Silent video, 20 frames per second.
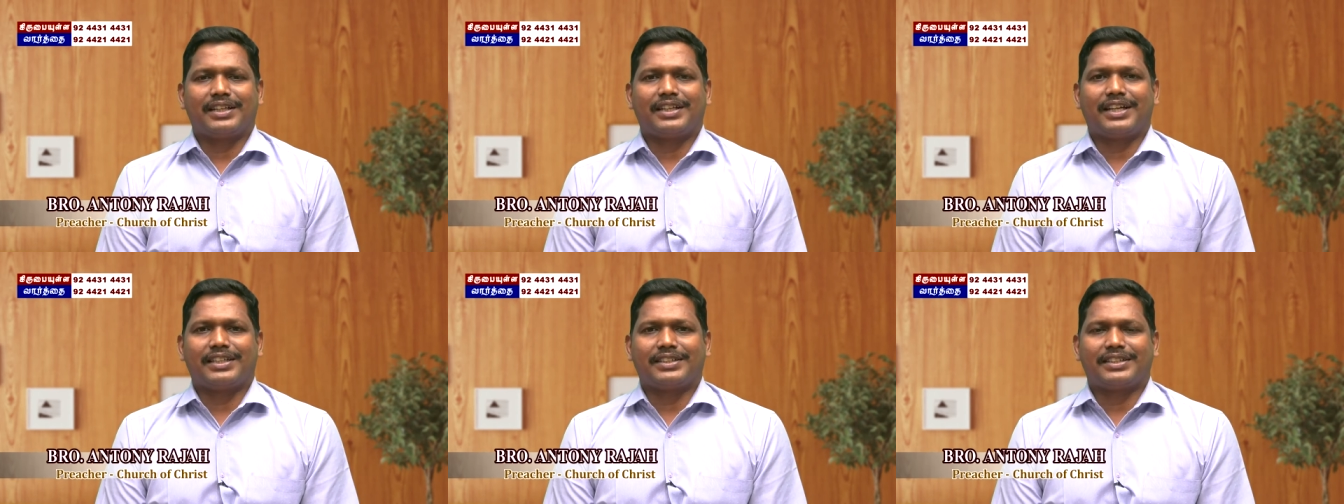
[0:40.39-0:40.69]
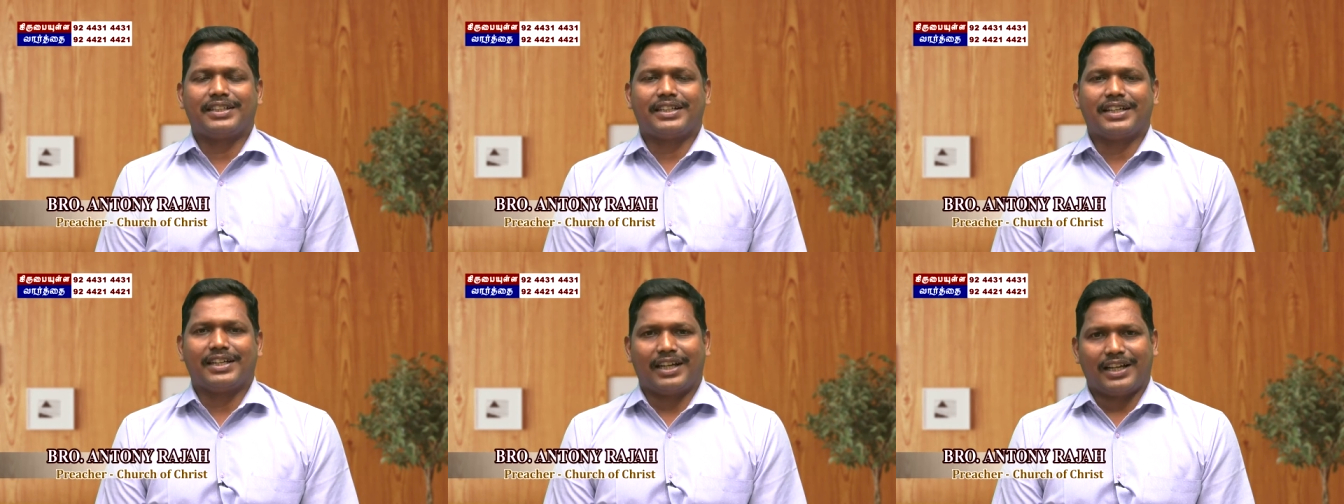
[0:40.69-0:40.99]

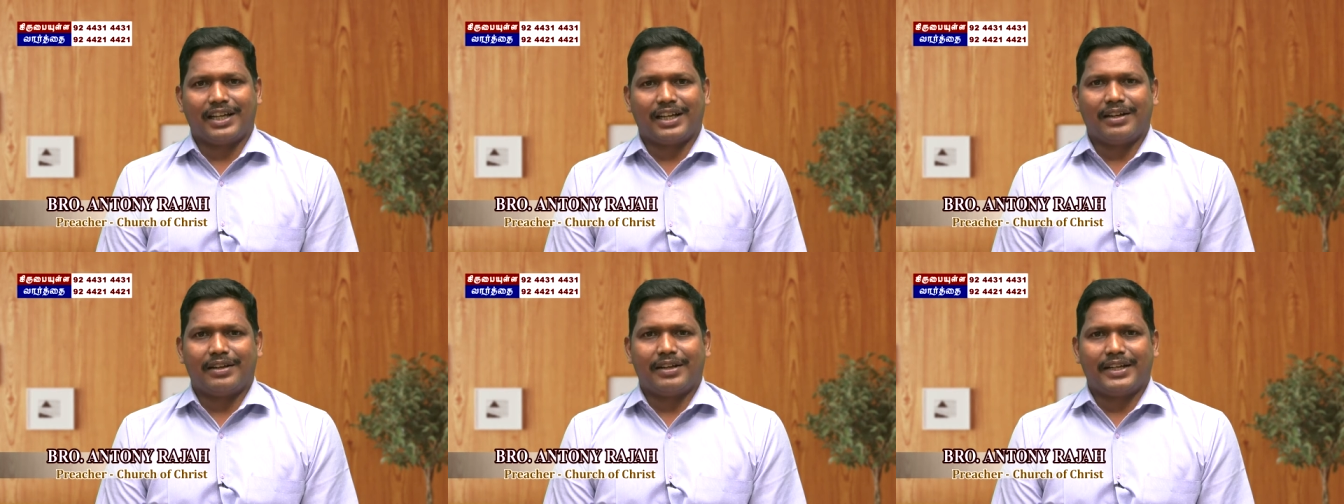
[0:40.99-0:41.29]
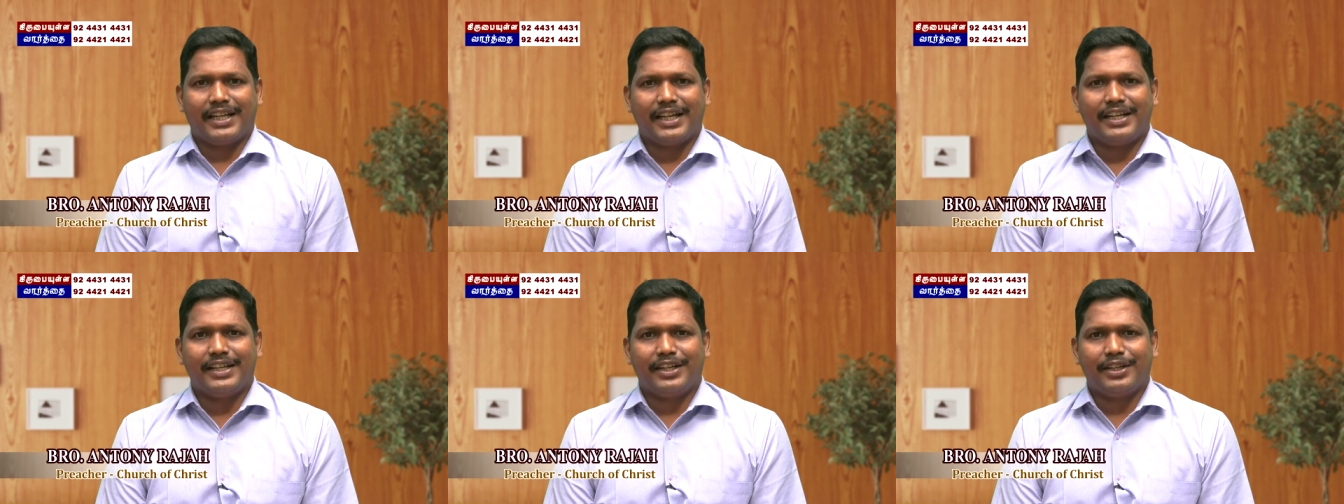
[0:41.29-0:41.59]
கர்த்தருக்கு நாங்கள்
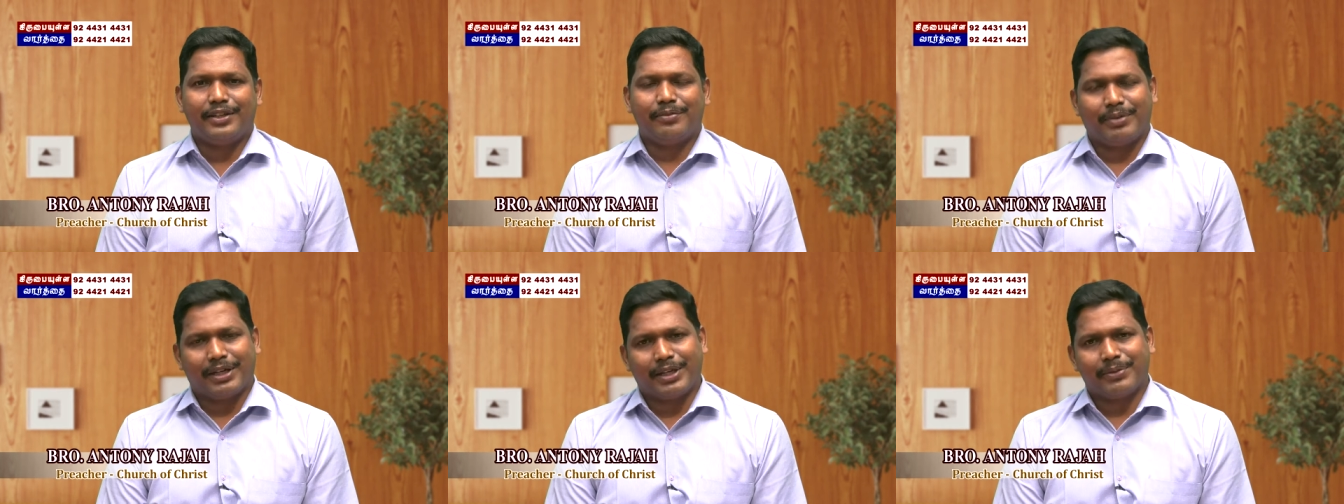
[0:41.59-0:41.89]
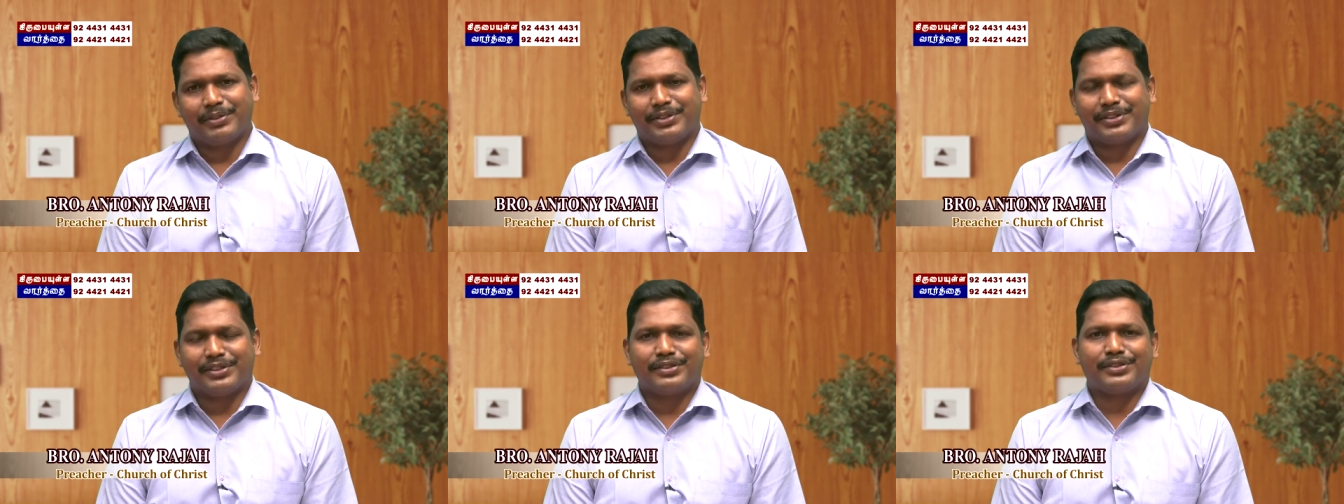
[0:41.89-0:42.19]
நன்றி
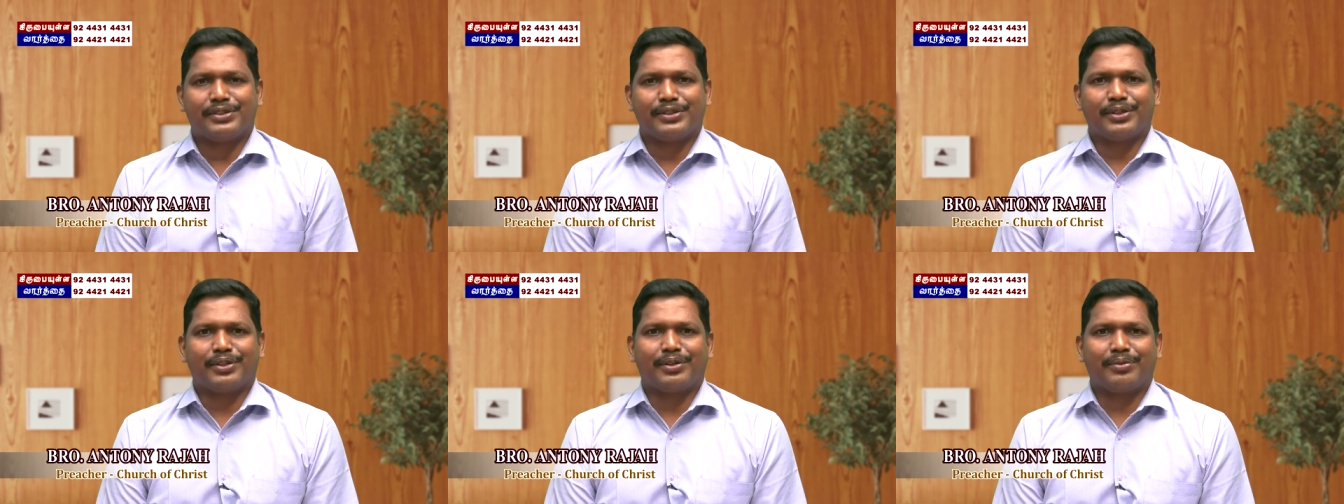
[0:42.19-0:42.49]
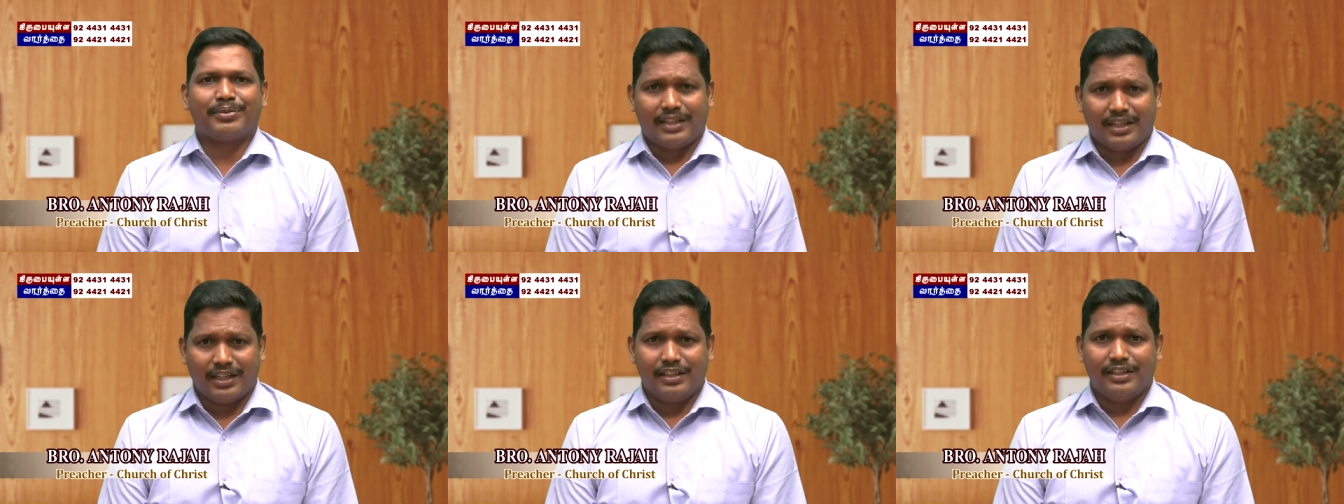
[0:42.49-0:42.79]
மகிமை
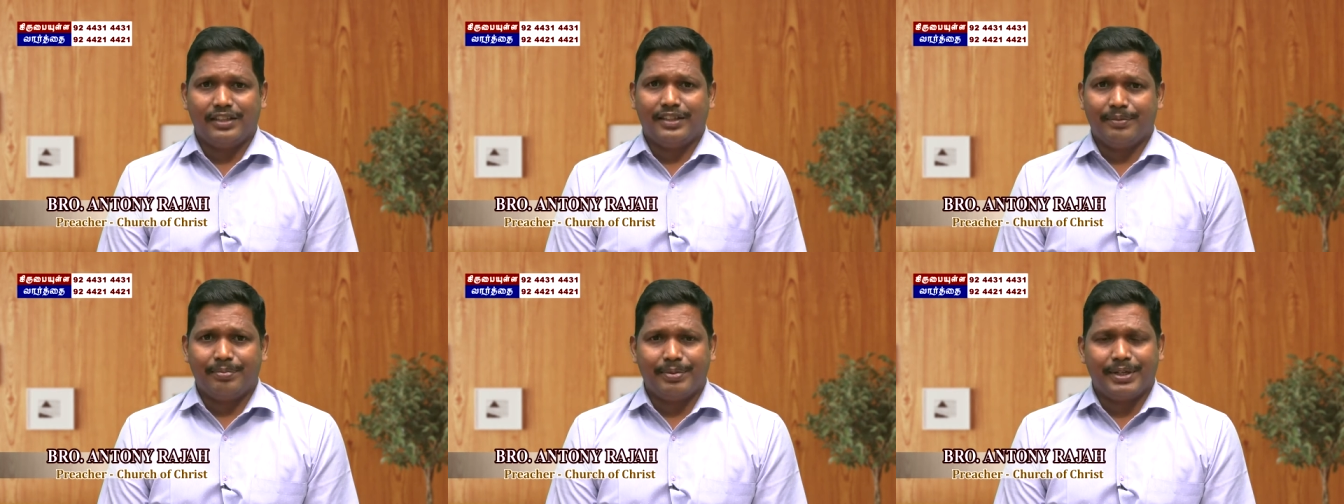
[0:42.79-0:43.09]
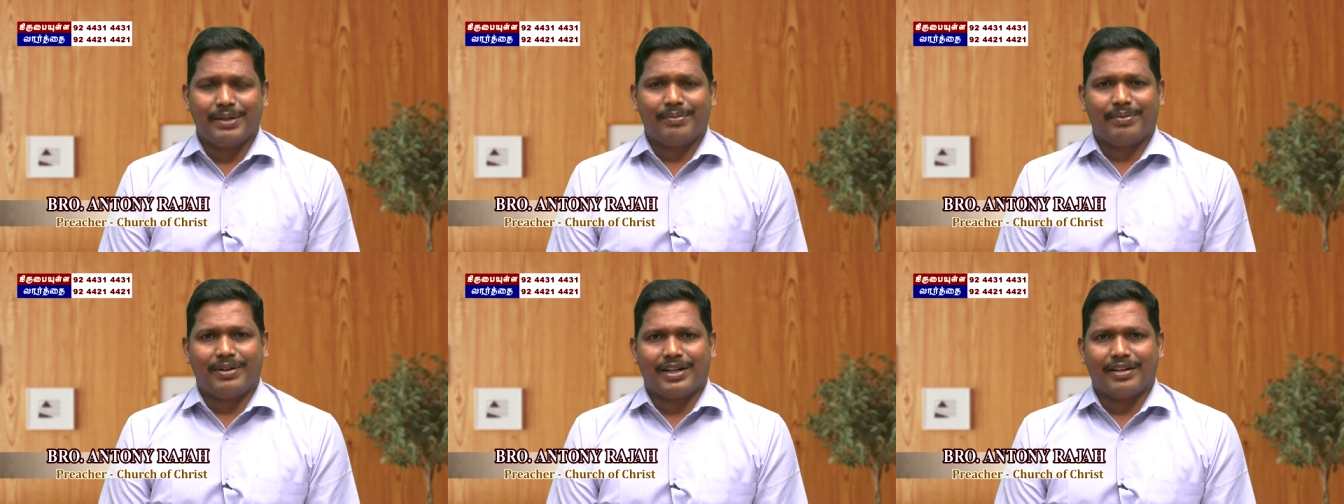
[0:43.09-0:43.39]
செலுத்துகிறோம் நல்லது
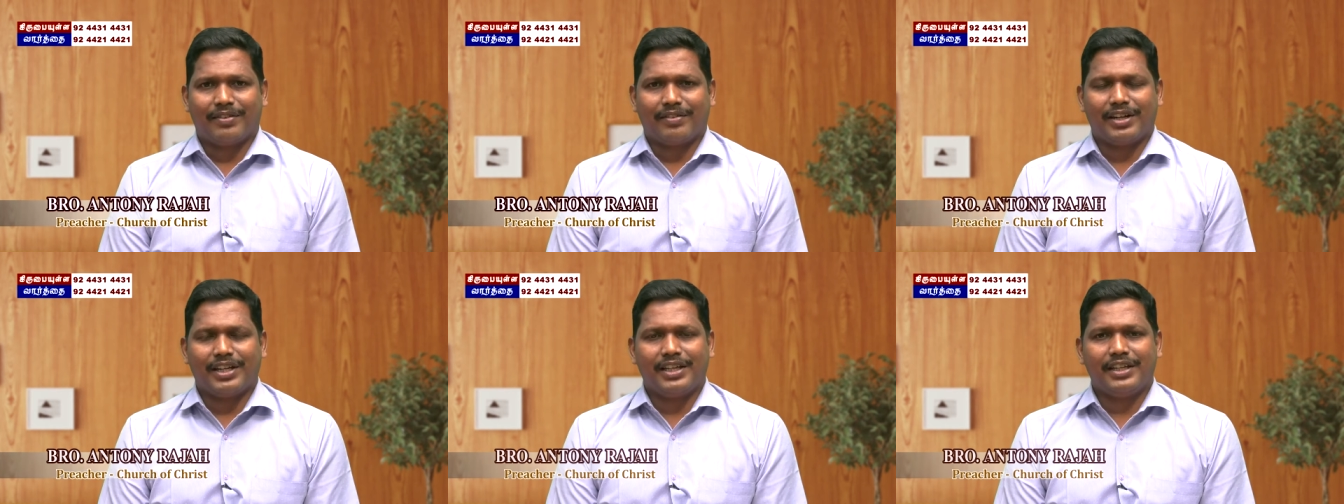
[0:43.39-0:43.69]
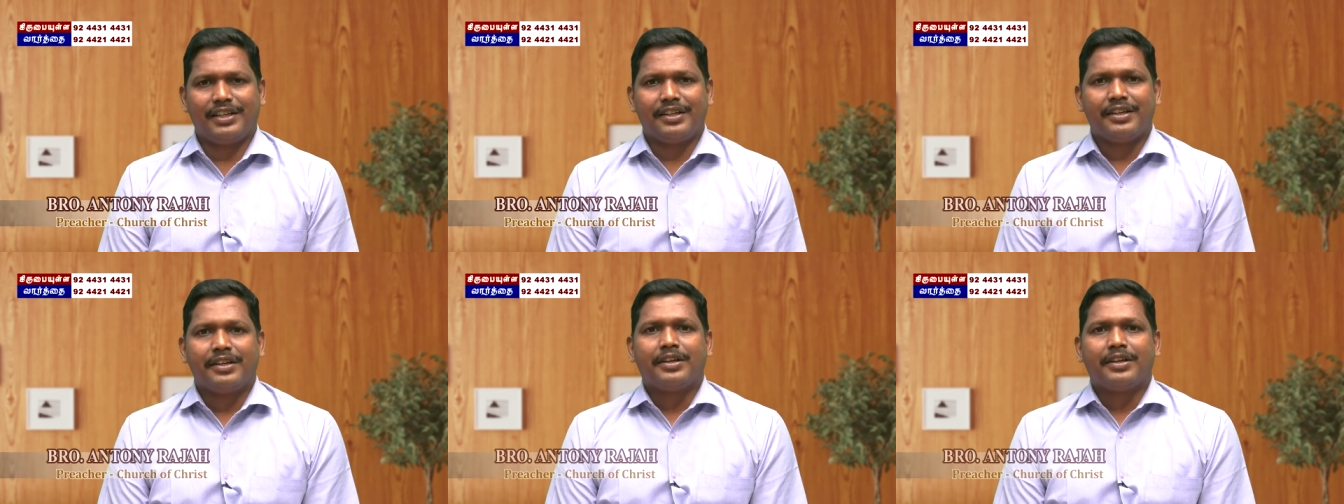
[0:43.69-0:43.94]
பிரியமானவர்களே